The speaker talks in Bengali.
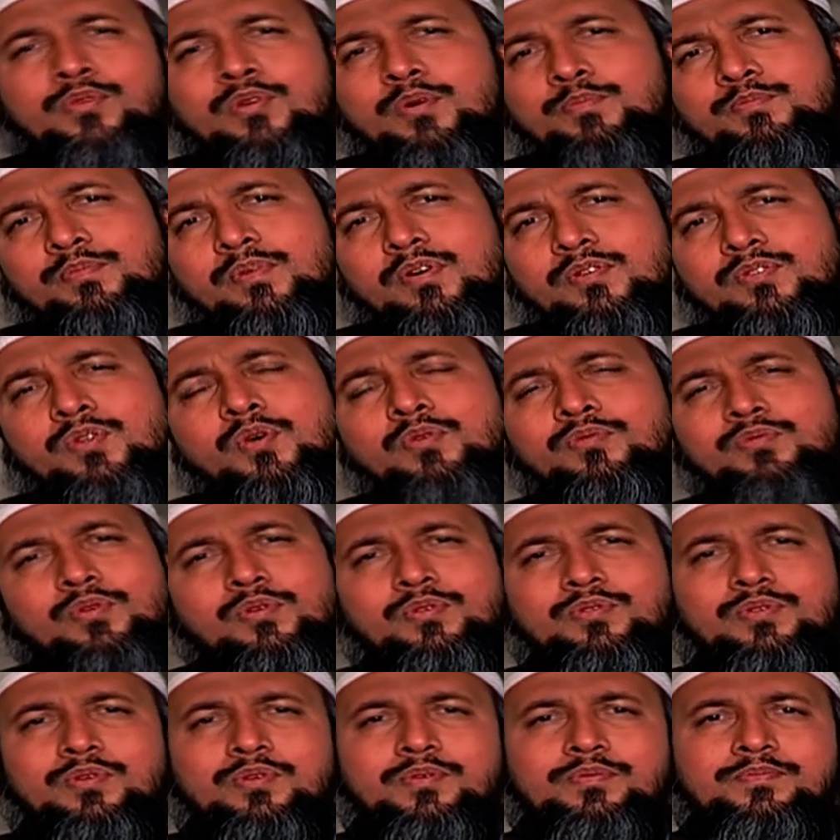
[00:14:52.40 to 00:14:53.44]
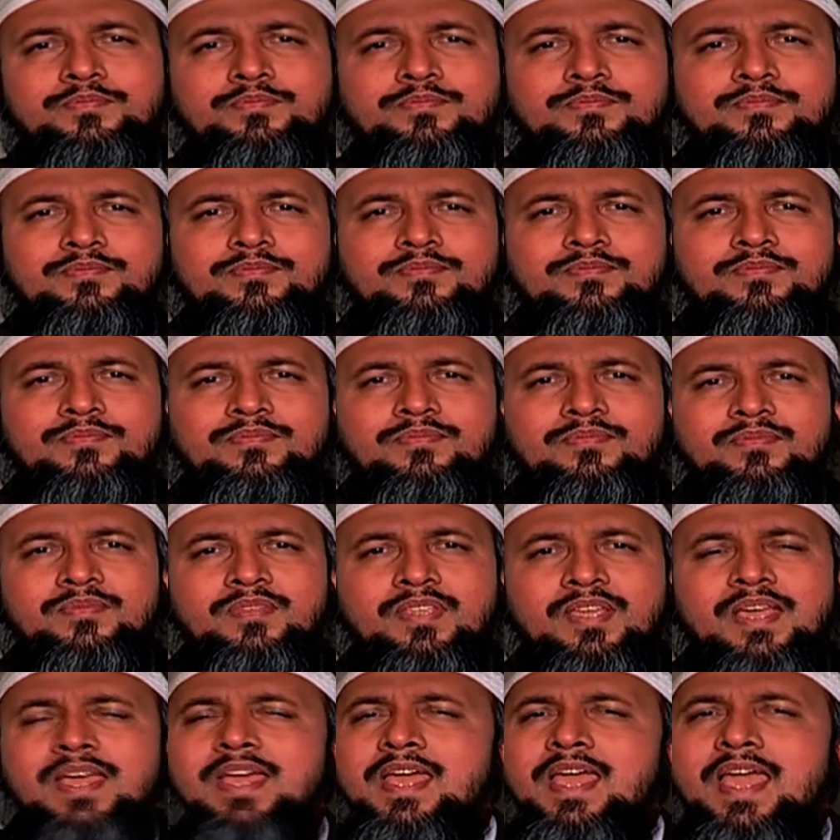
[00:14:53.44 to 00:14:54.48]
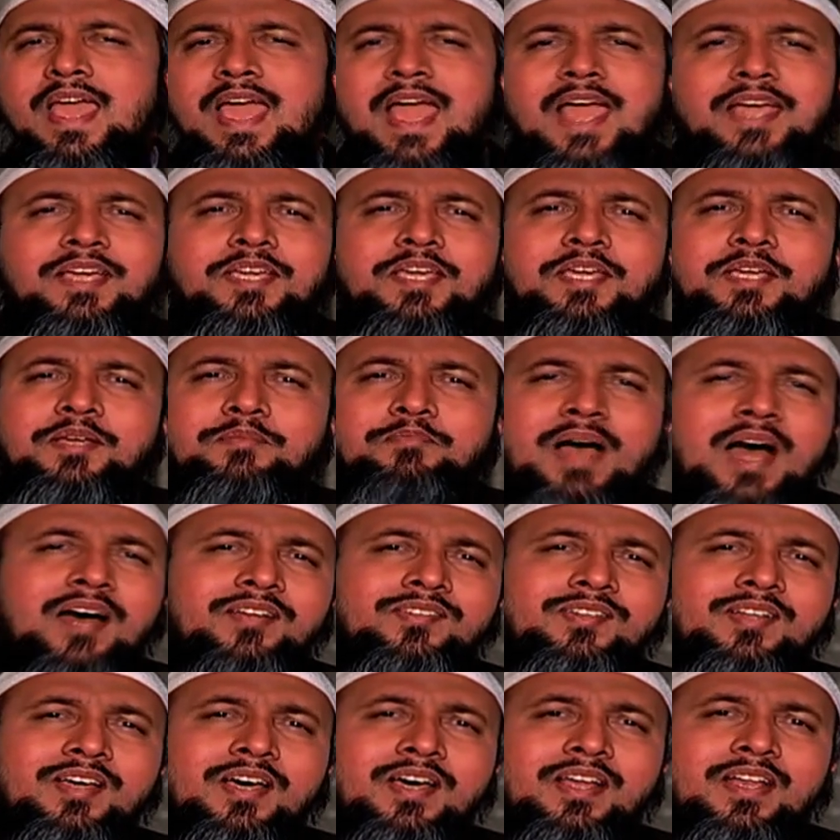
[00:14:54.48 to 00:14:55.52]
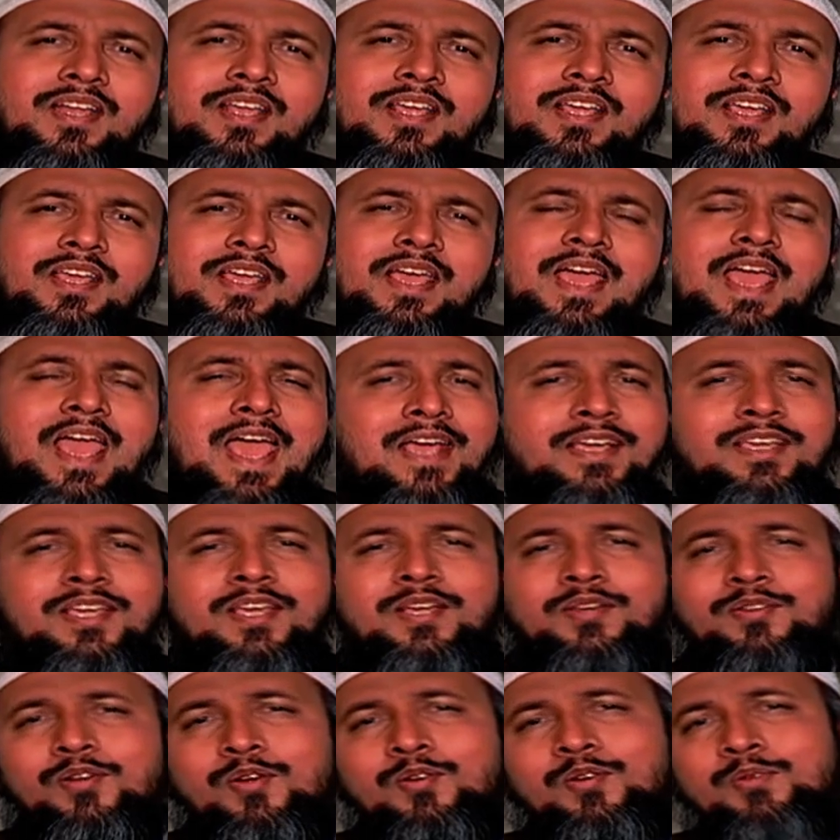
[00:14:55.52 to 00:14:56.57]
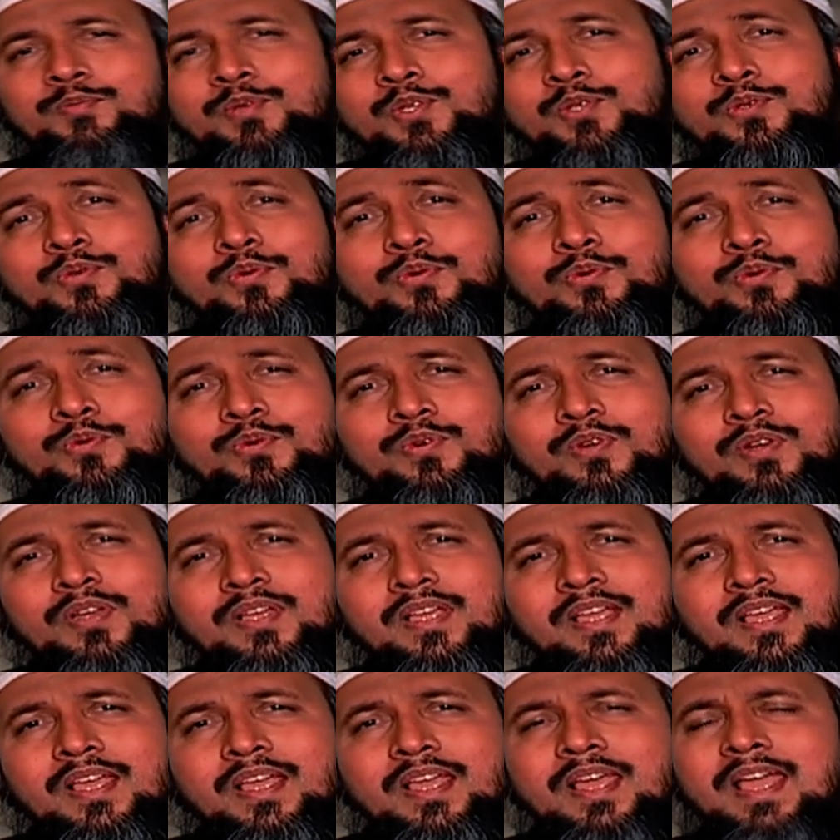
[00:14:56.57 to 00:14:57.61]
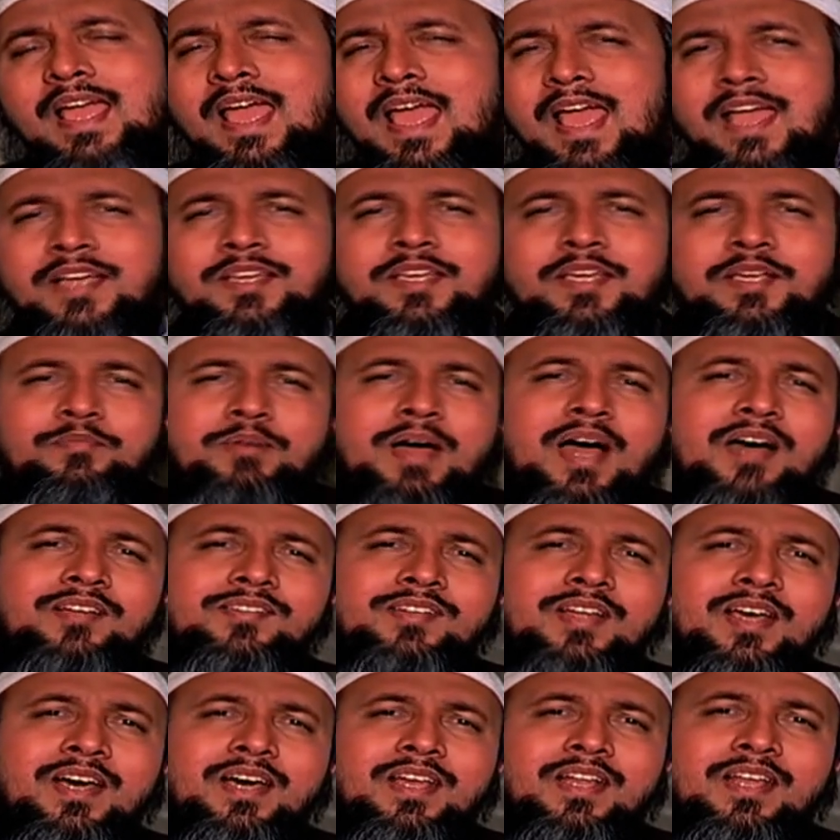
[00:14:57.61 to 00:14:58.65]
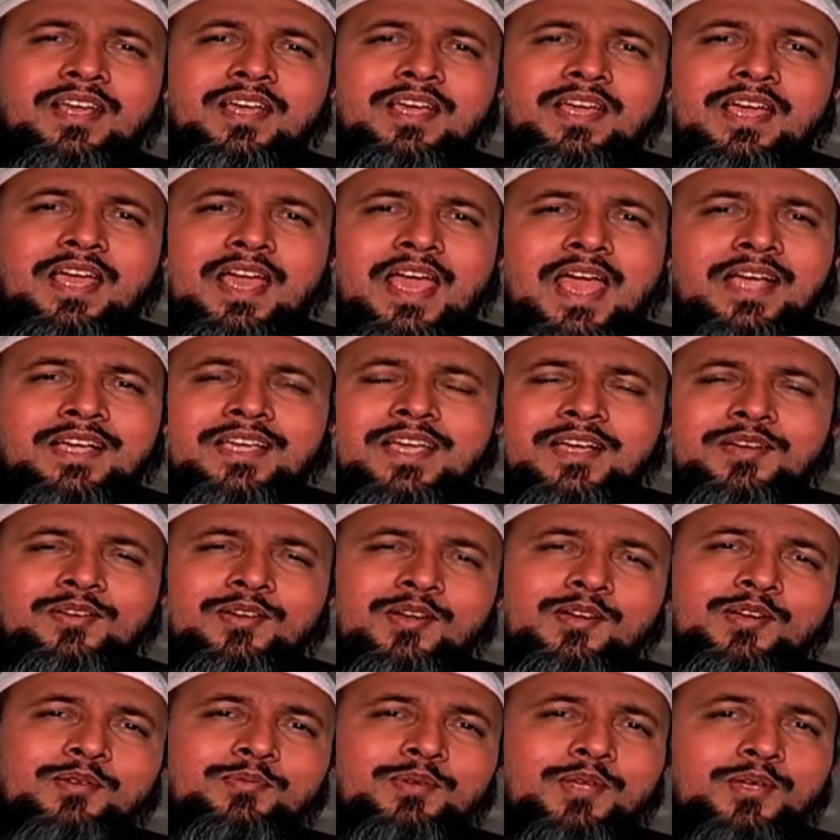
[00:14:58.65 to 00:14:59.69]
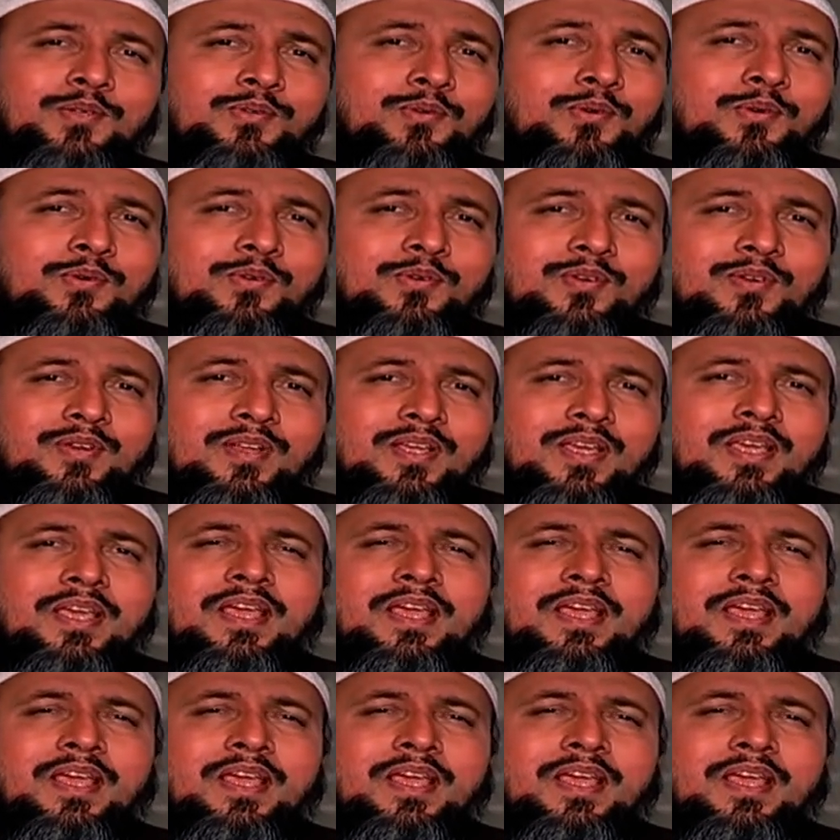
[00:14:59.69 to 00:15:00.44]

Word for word: অপূরব সৌন্দর্য এক এক ভাষার এক এক রকমের সুর এক এক ভাষার এক এক রকমের টোন